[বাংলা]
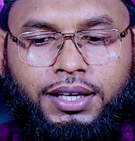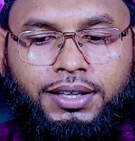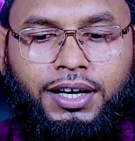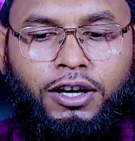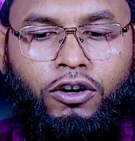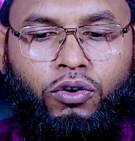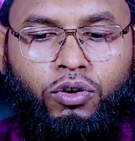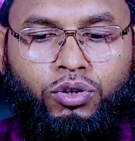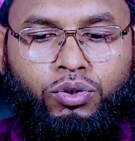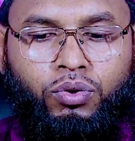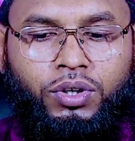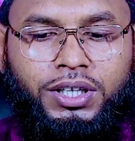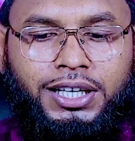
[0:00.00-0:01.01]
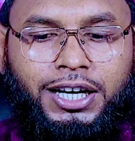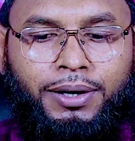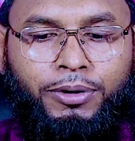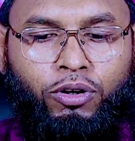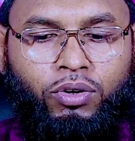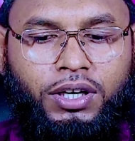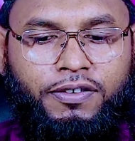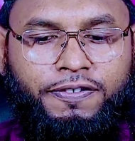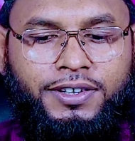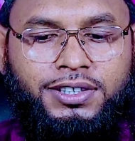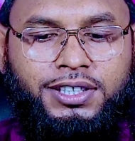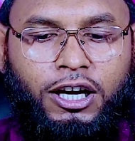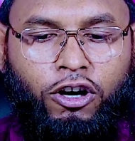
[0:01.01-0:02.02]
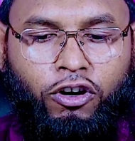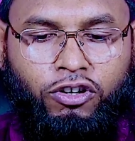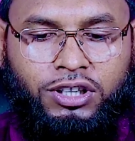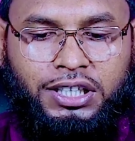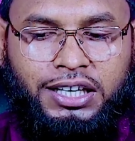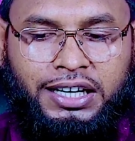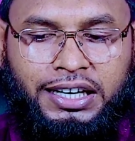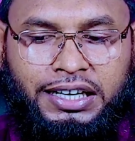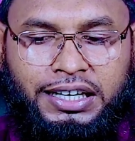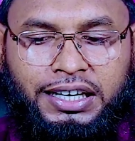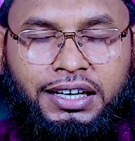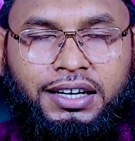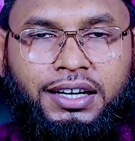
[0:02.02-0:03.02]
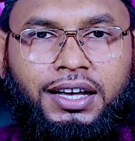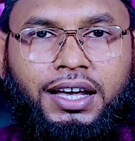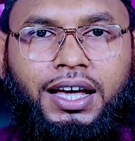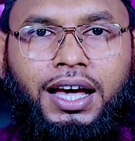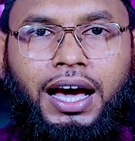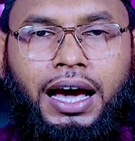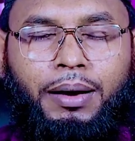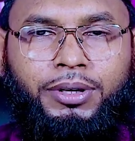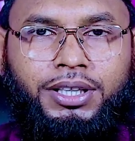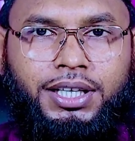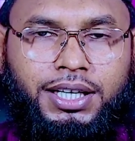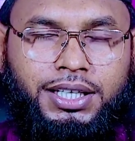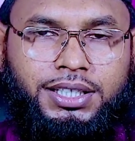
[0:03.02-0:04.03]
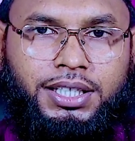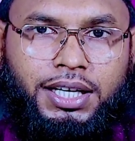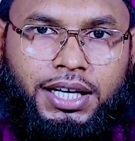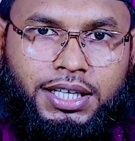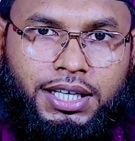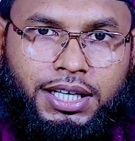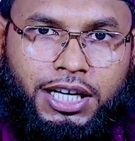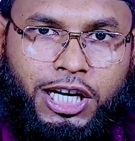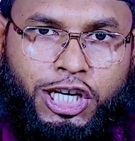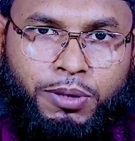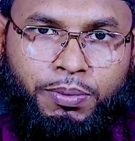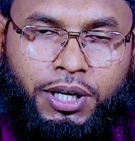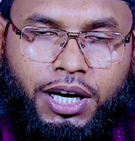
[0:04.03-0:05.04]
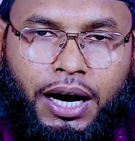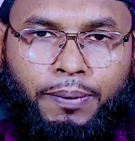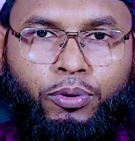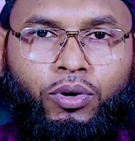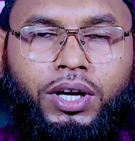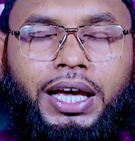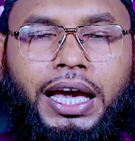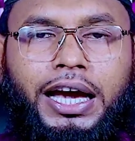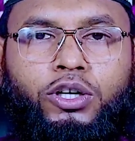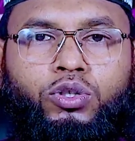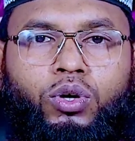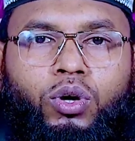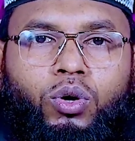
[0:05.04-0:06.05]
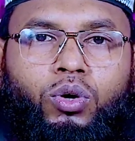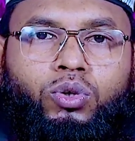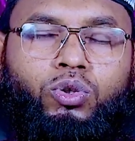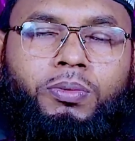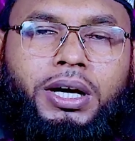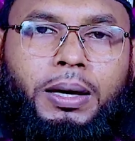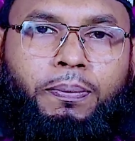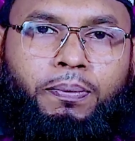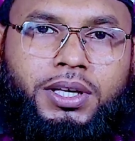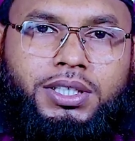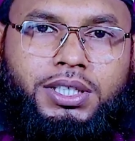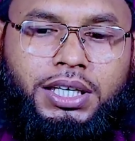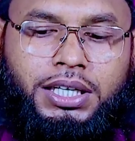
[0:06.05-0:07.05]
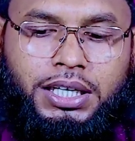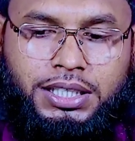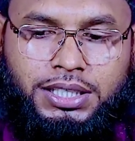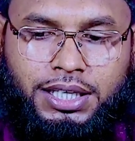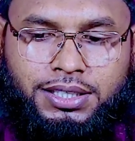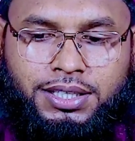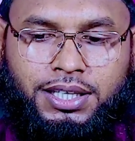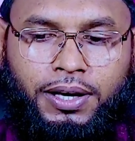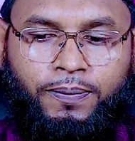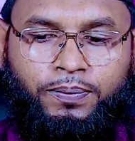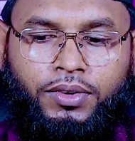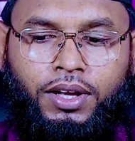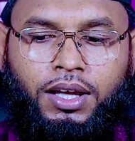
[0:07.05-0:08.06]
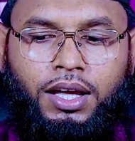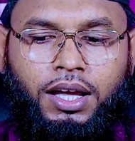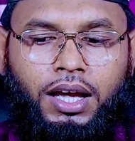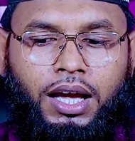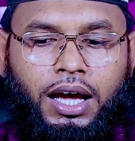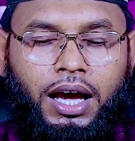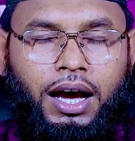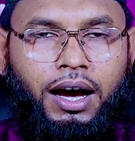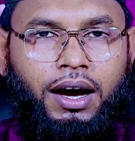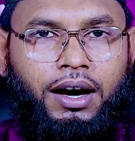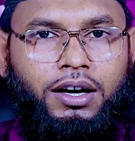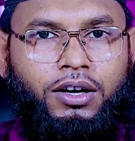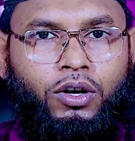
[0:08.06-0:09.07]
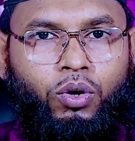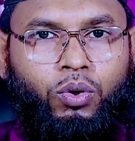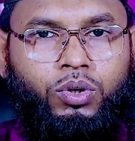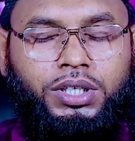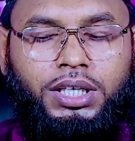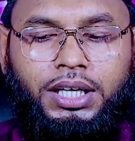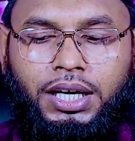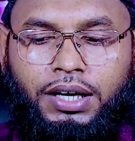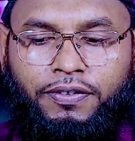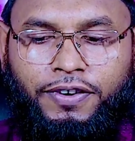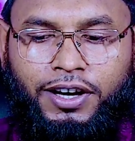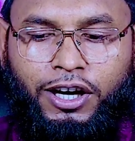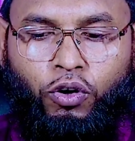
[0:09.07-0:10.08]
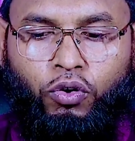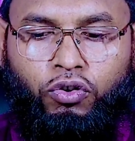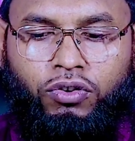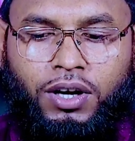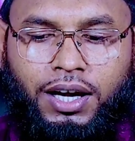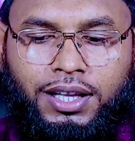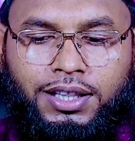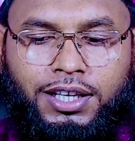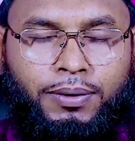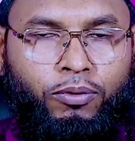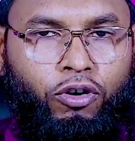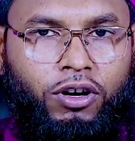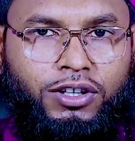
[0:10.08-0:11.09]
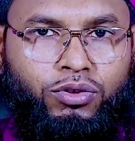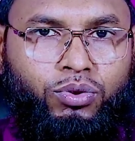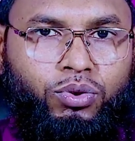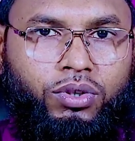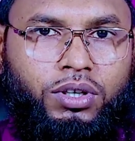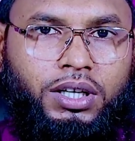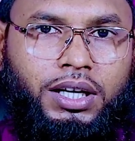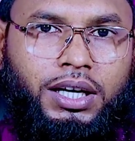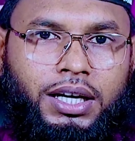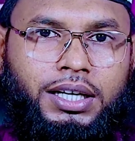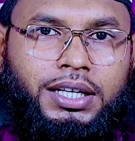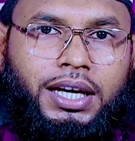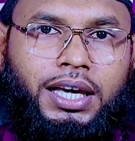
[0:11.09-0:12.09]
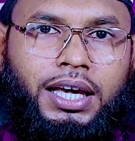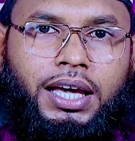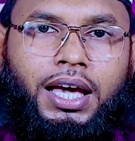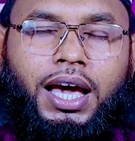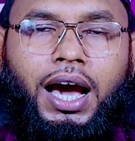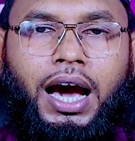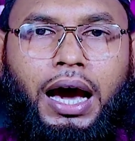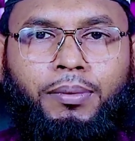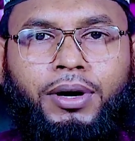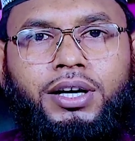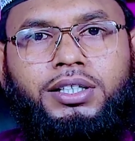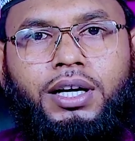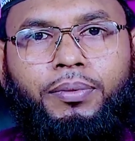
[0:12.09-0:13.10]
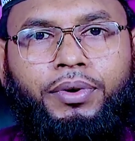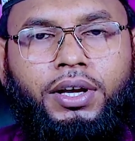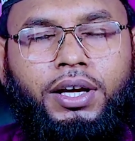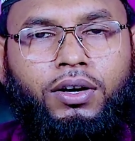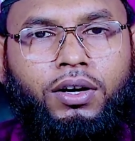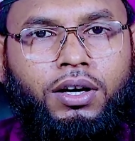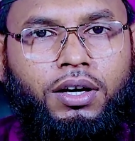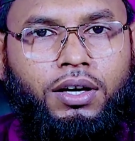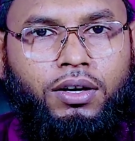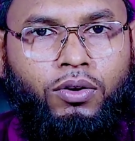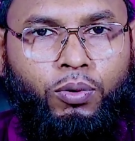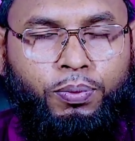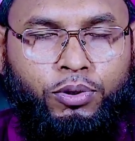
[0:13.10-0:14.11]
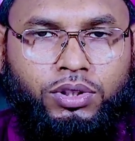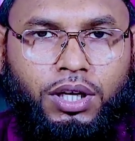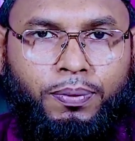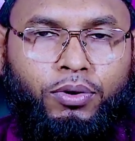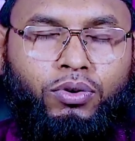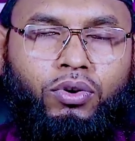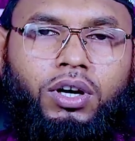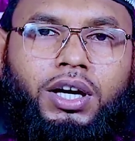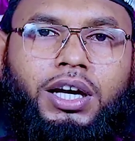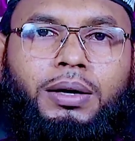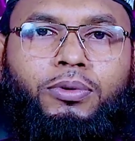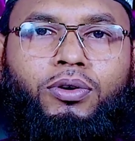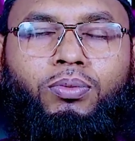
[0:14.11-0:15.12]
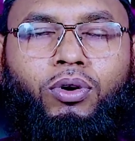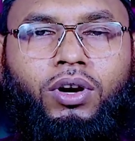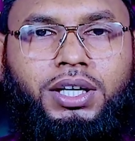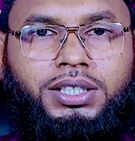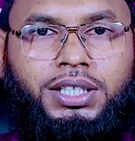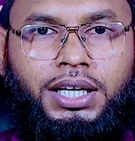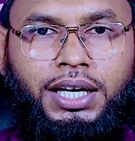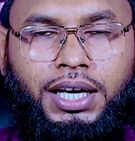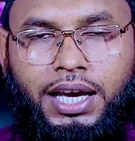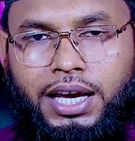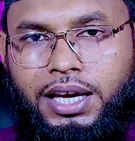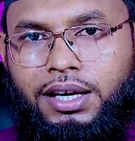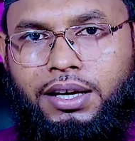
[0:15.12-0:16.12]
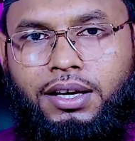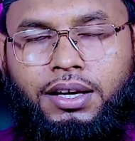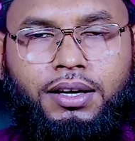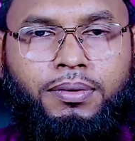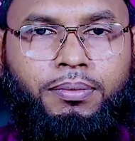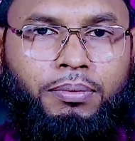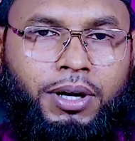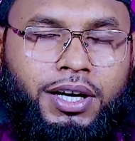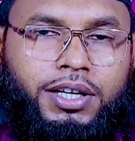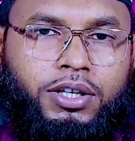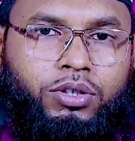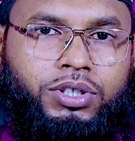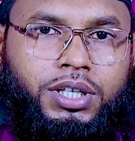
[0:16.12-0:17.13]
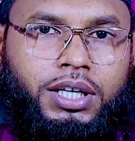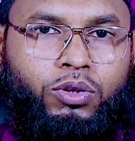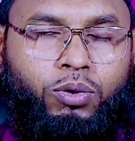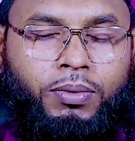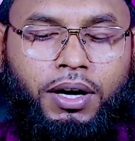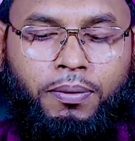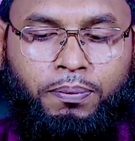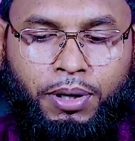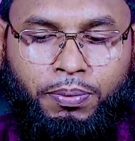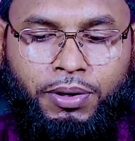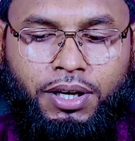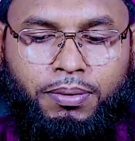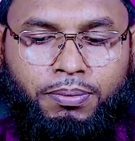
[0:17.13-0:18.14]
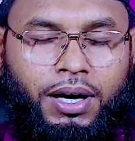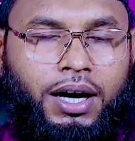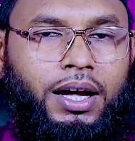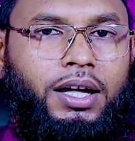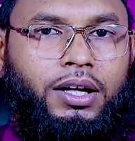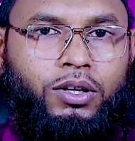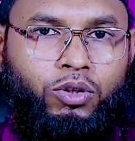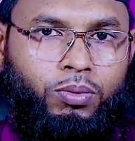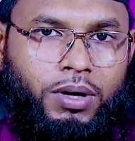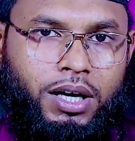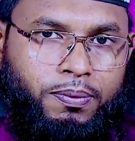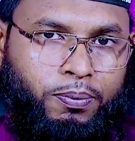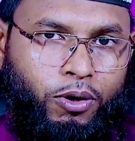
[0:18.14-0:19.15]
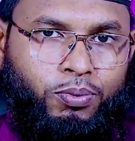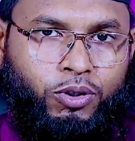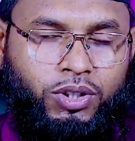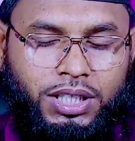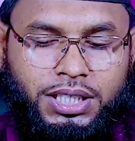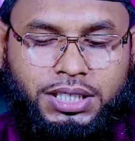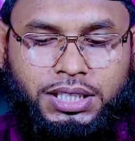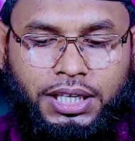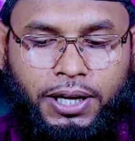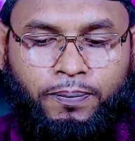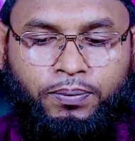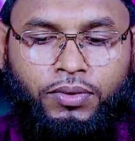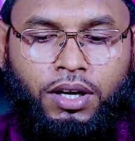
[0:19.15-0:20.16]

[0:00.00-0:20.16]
ইদা রজুল ইয়াহমেলুকি ফি সারকতিন হারির আমি দেখেছি একটি রেশমি কাপড়ে একজন লোক তোমাকে পেশিয়ে নিয়ে যাচ্ছে আর লোকটি ফায়াকুল হাদিহিম রয়তুক এটাকে আমার সামনে উপস্থাপন করলেন এবং বললেন যে এই মেয়েটি হচ্ছে তোমার বিবি বা তোমার পরবর্তী স্ত্রী